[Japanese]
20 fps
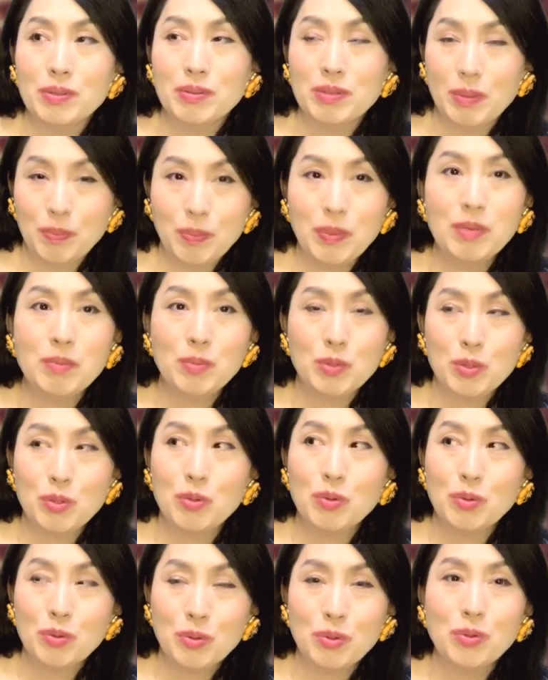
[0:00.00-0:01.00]
やっぱりもうそ
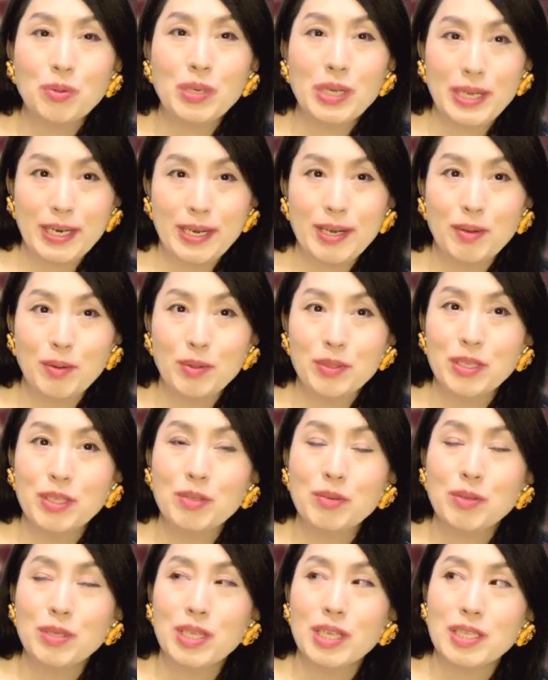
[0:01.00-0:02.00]
の頃から女
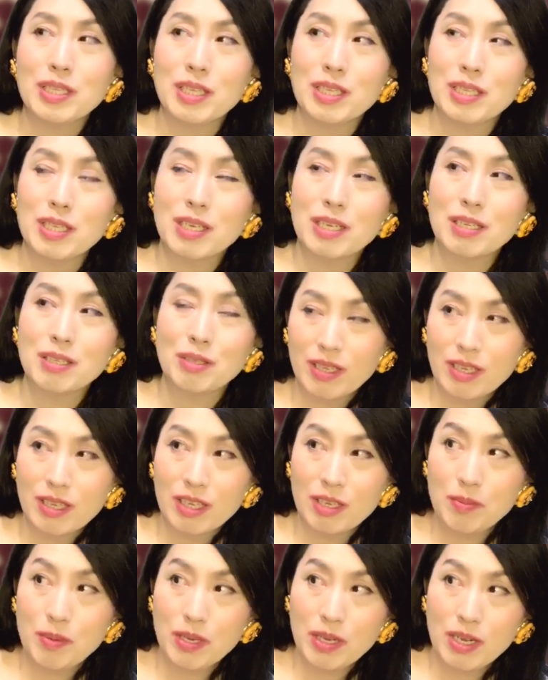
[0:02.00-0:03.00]
の子だったんだなって
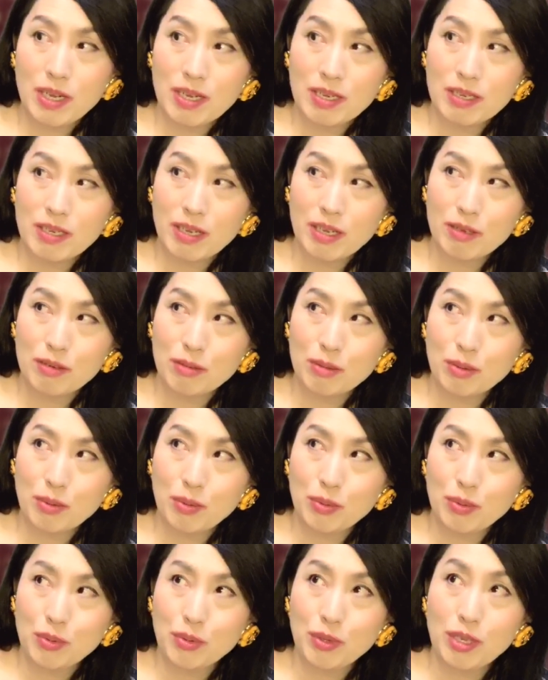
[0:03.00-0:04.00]
今考えると
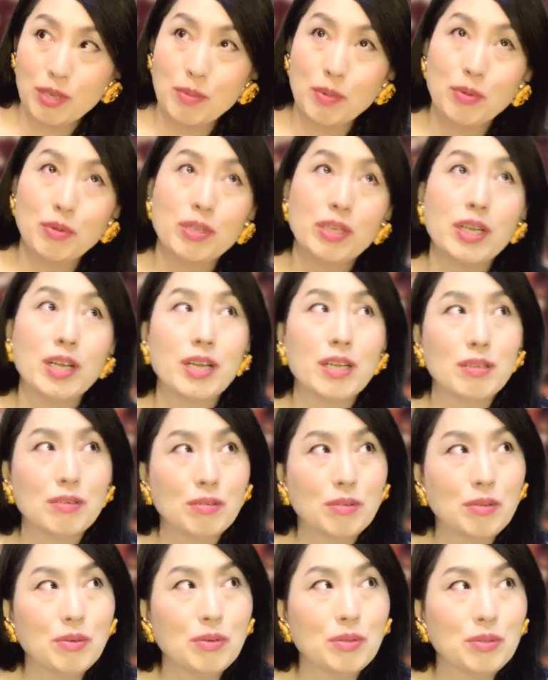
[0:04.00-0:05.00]
というか今振り返
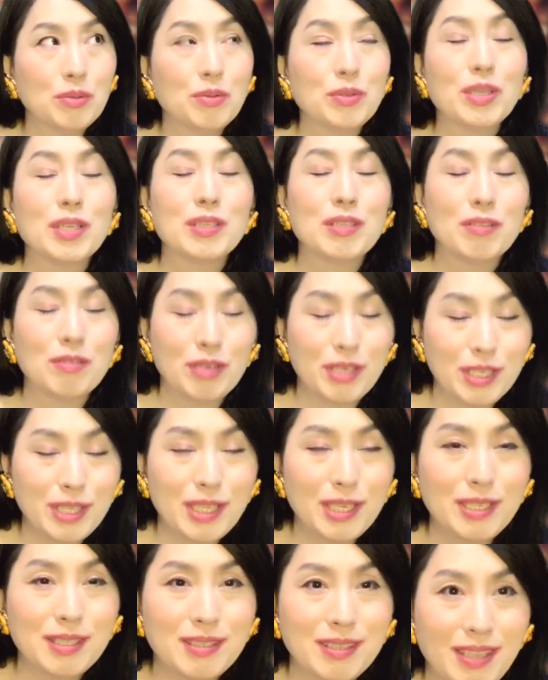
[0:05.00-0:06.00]
るとそうだったのか
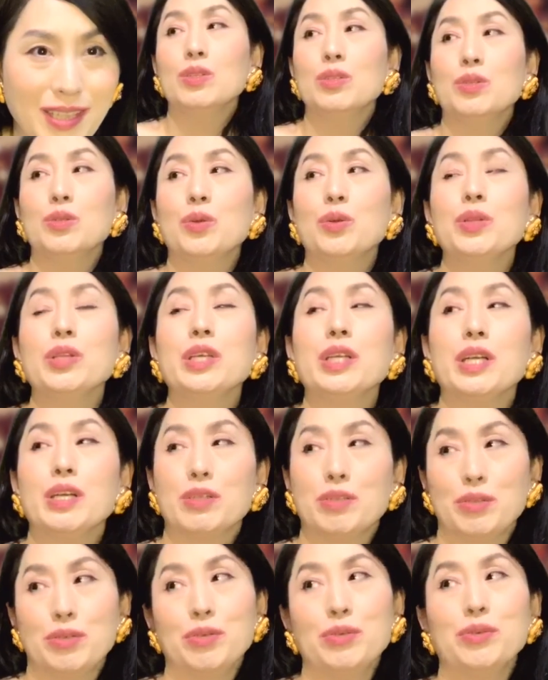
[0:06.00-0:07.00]
なってとに
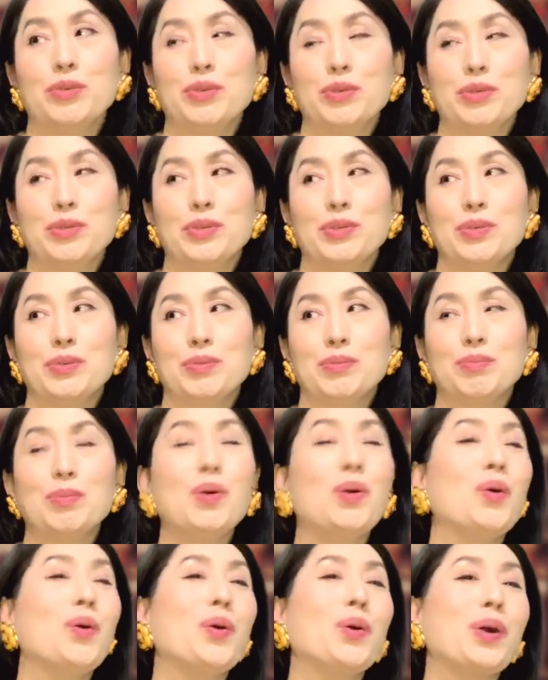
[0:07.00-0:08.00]
かく
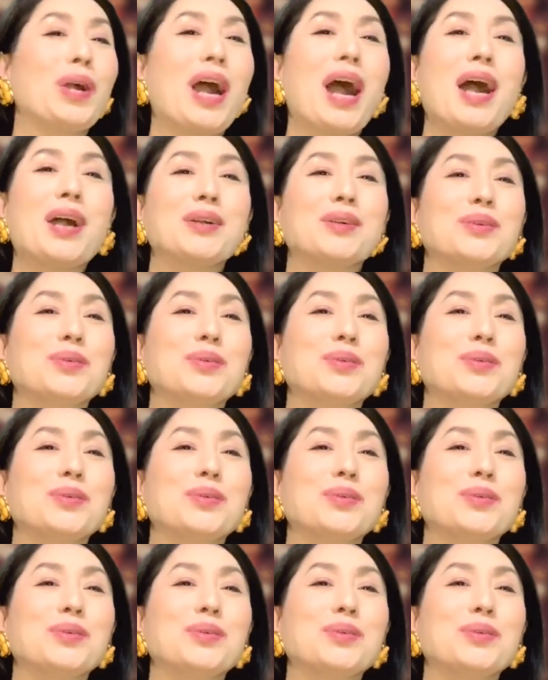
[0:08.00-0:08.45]
もう学